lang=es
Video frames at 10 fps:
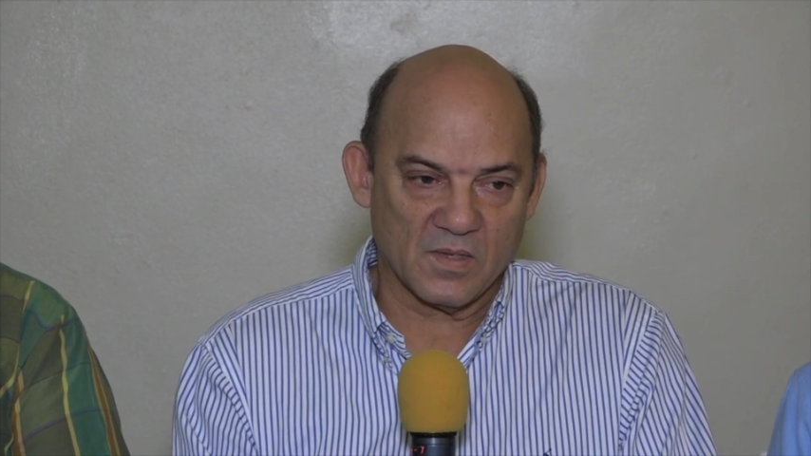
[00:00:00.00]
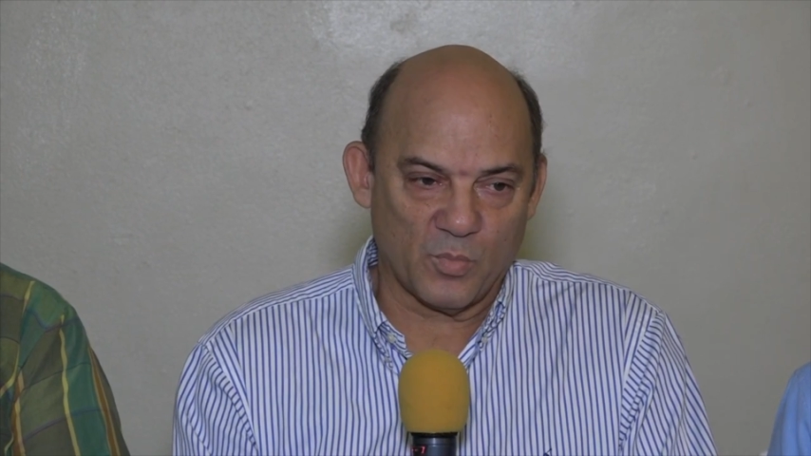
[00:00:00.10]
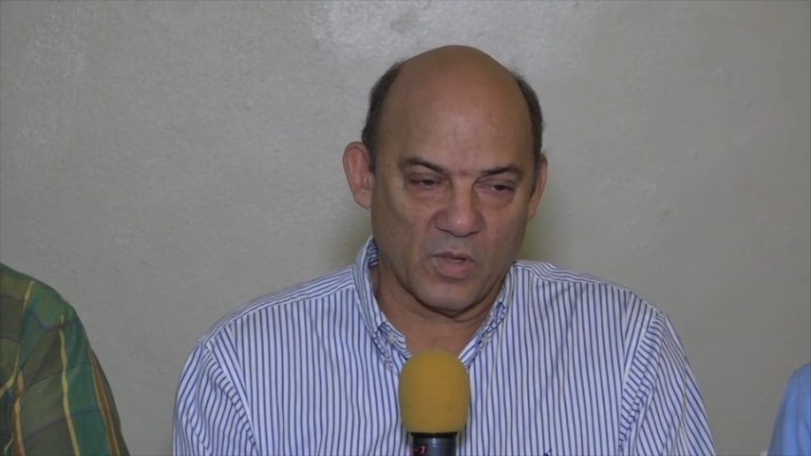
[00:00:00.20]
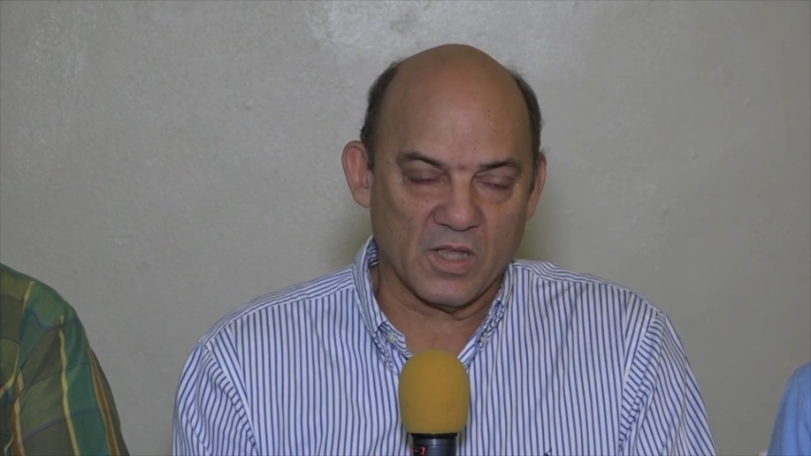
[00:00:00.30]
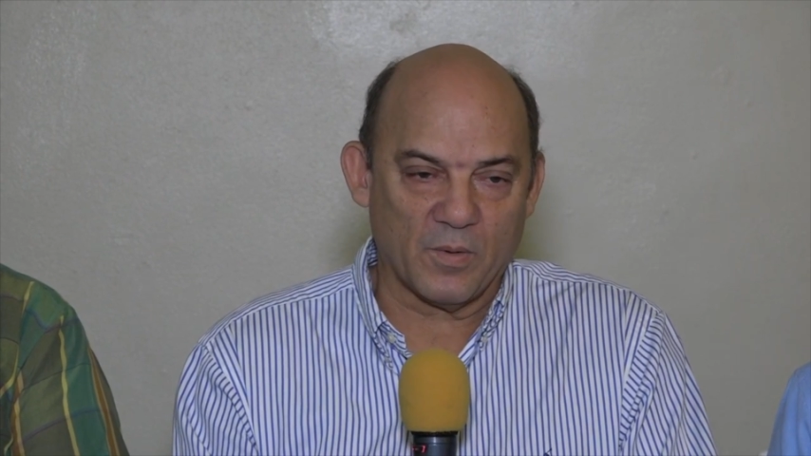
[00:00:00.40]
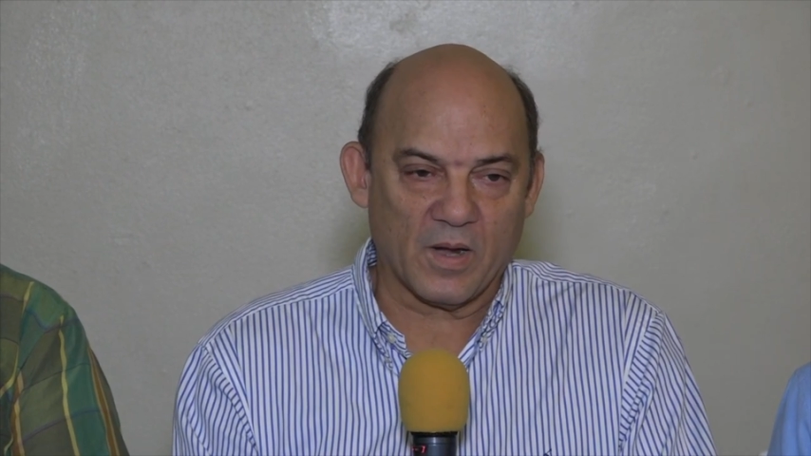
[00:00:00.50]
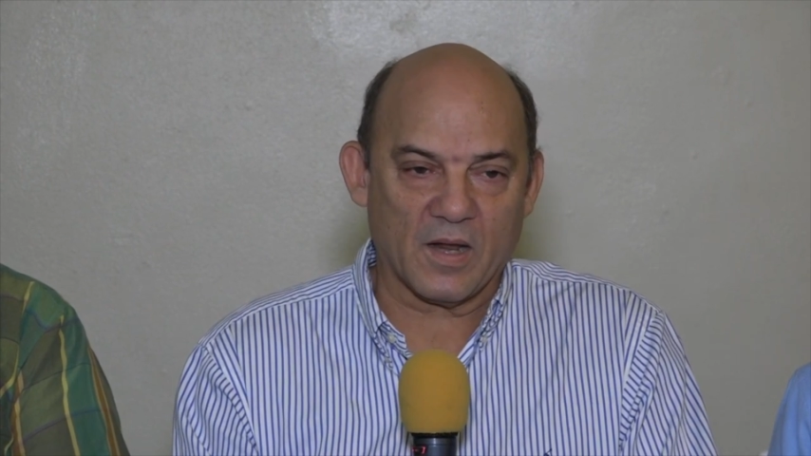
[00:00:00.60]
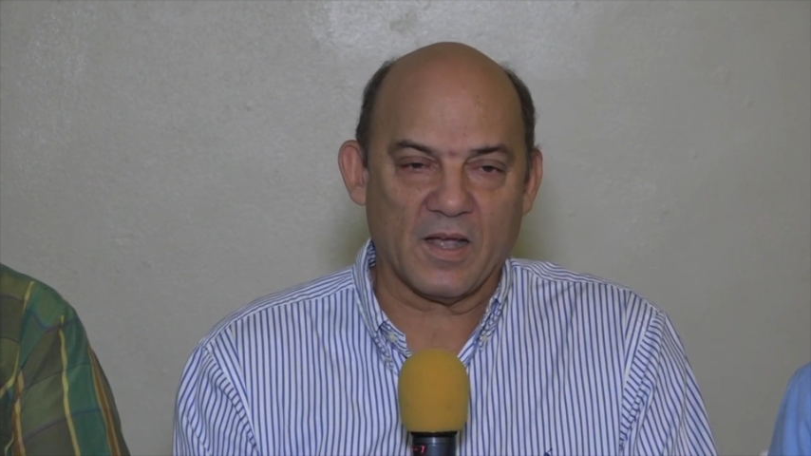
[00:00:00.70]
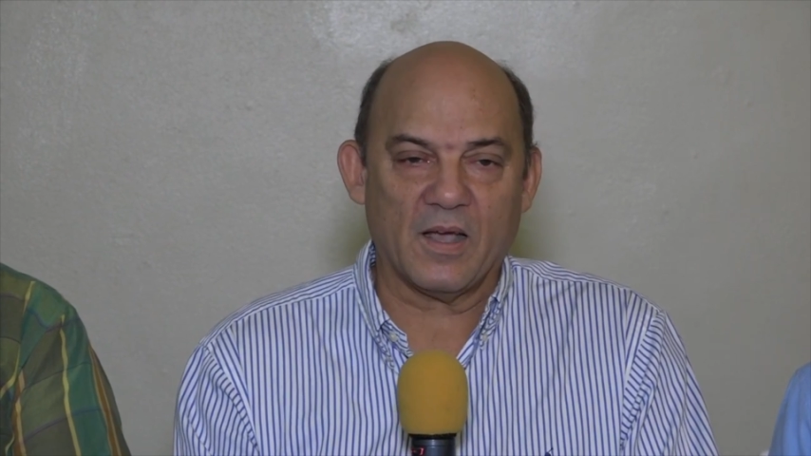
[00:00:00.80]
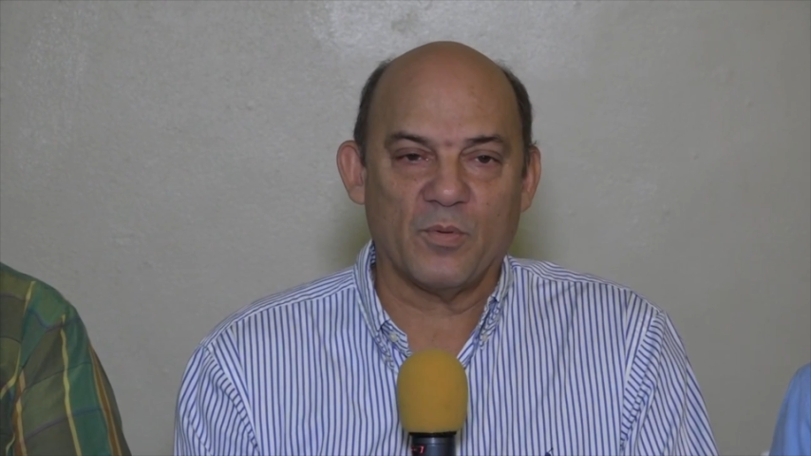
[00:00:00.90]
se pueda llevar a
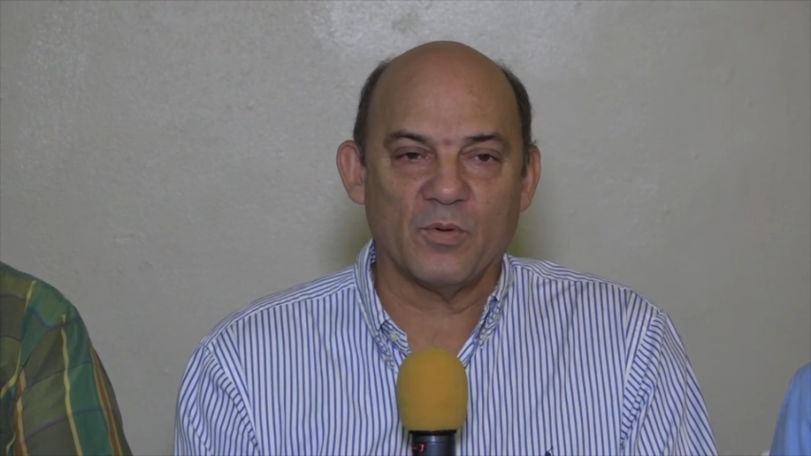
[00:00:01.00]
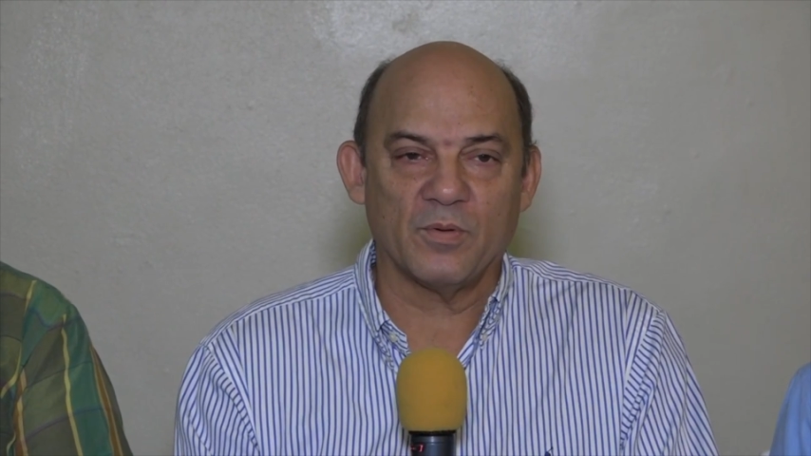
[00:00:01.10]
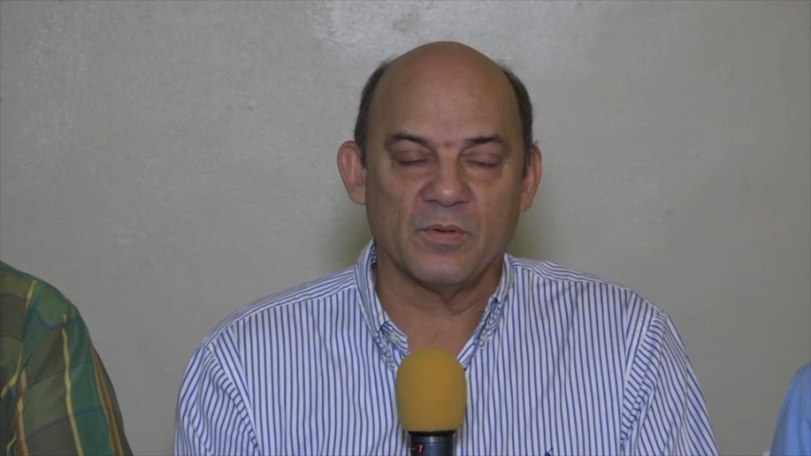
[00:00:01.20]
cabo,